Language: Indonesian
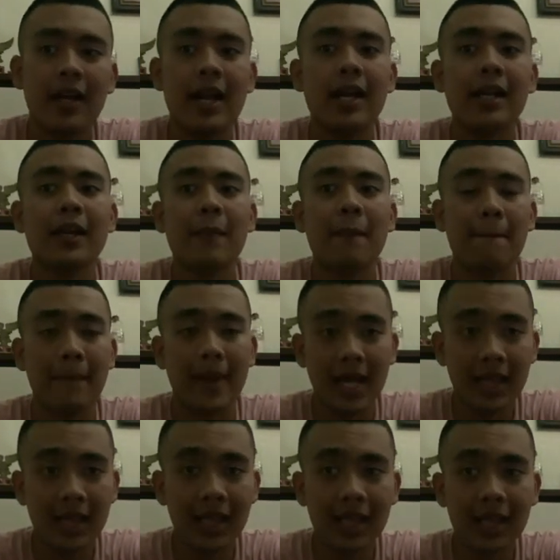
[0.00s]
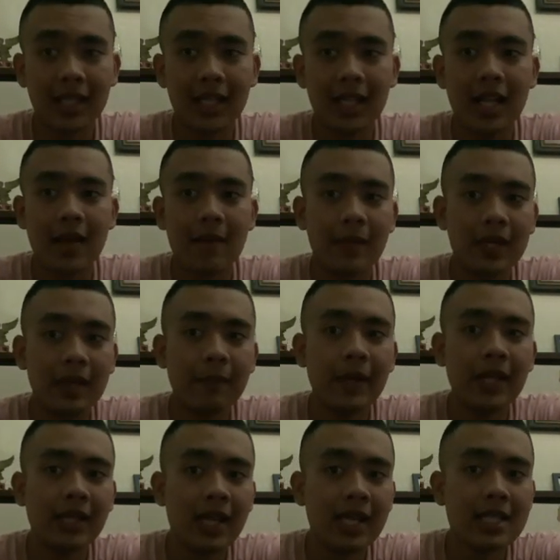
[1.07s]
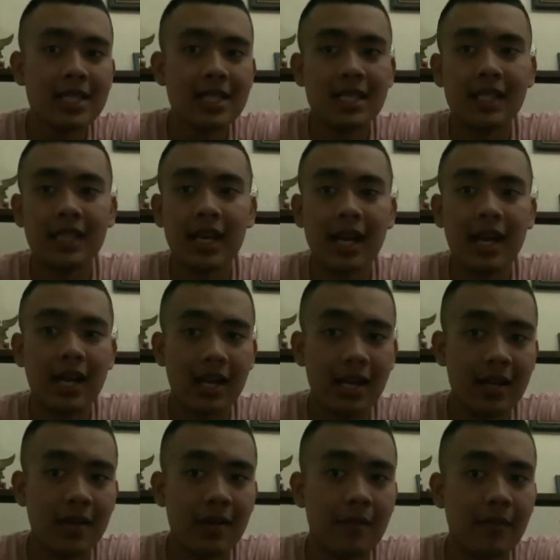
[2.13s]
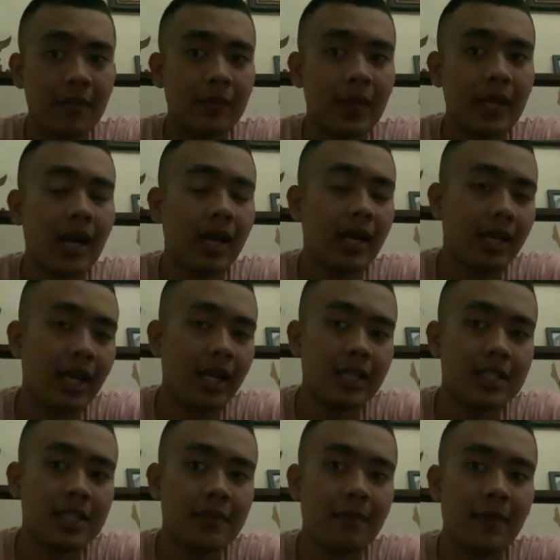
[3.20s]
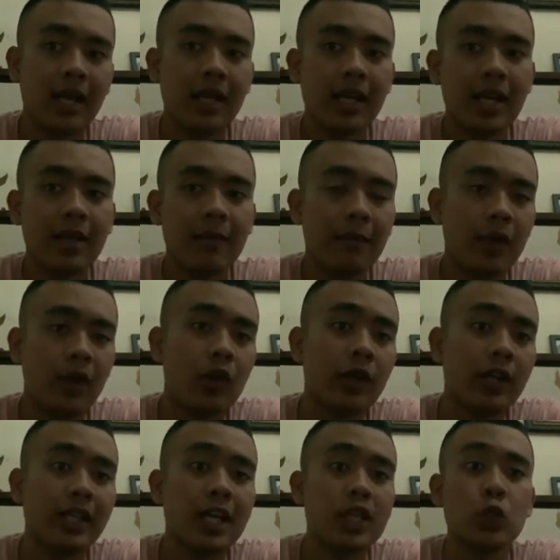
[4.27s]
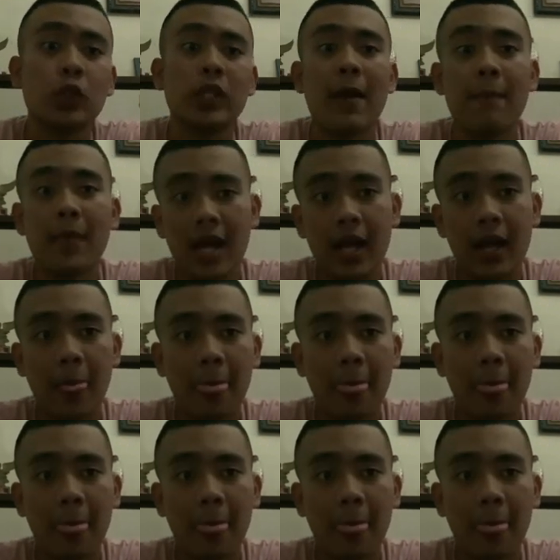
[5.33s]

Dan keempat, menempatkan kesejahteraan rakyat sebagai prioritas utama.